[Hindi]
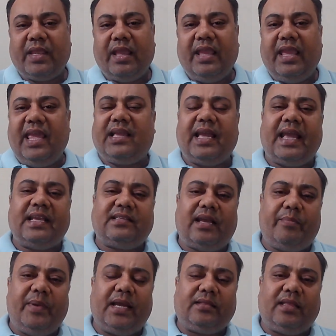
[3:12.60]
एक ऐसा
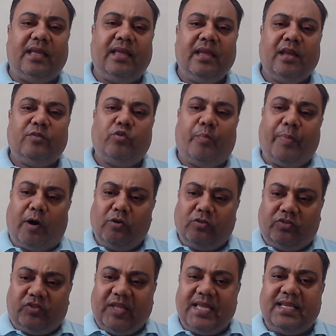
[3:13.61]
व्यक्ति जो
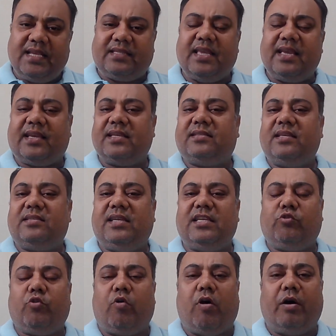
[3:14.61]
बहुत तेजी से किसी
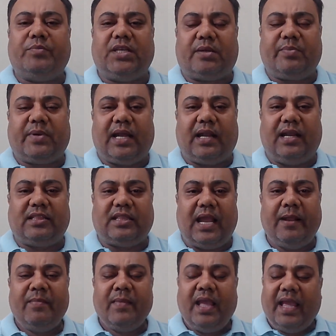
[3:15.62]
चीज को ऑब्जर्व कर लेता
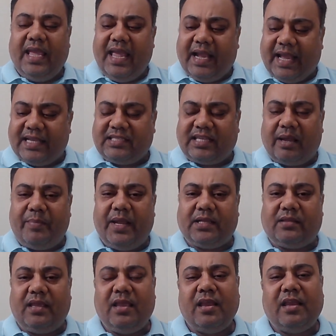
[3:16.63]
है एक ऐसा
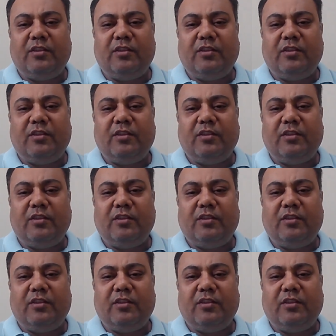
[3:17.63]
व्यक्ति